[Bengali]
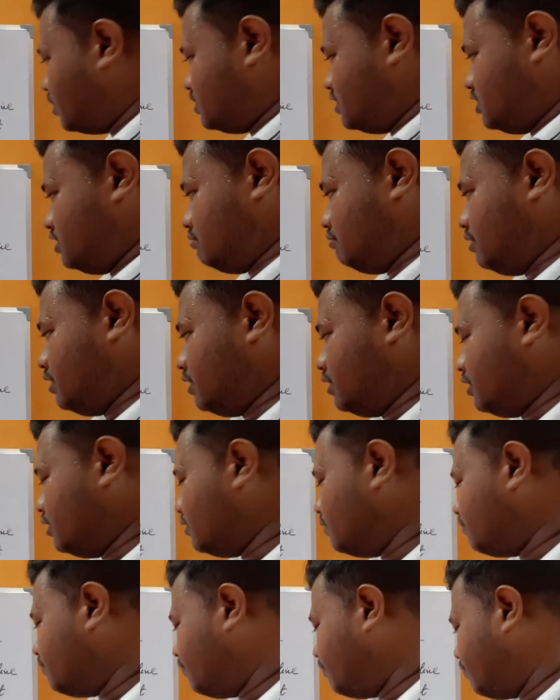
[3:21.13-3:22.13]
পজিটিভ ডিগ্রি
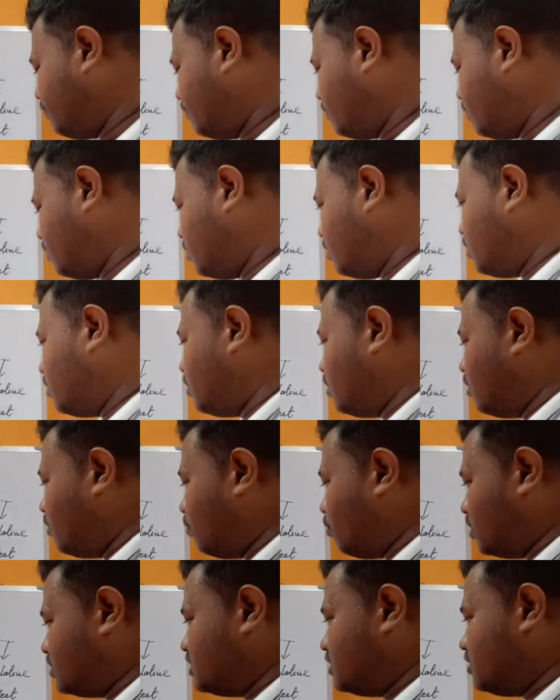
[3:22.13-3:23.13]

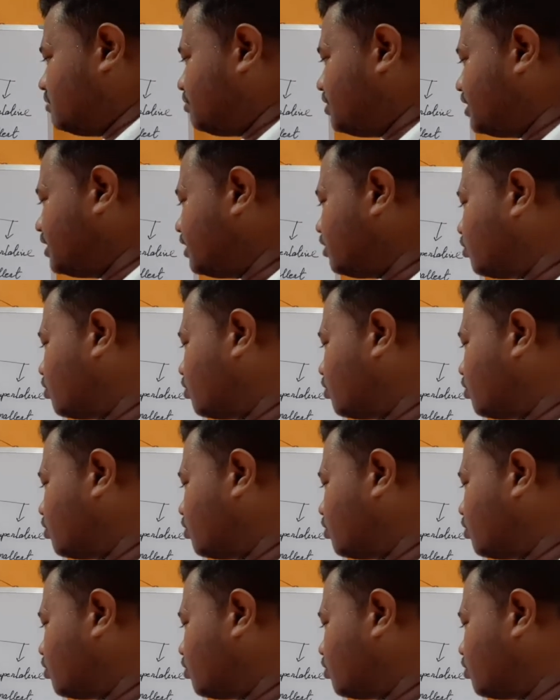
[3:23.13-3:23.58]
পজিটিভ ডিগ্রি